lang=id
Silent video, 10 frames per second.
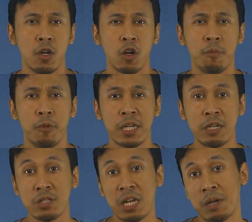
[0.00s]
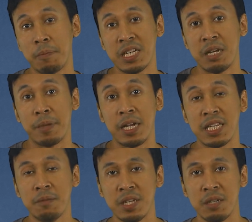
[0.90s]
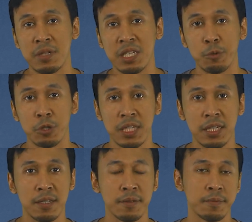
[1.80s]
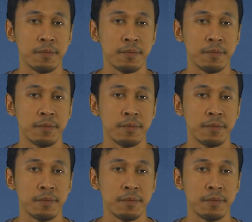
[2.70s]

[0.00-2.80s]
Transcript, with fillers: Komponen utama pada PLTB meliputi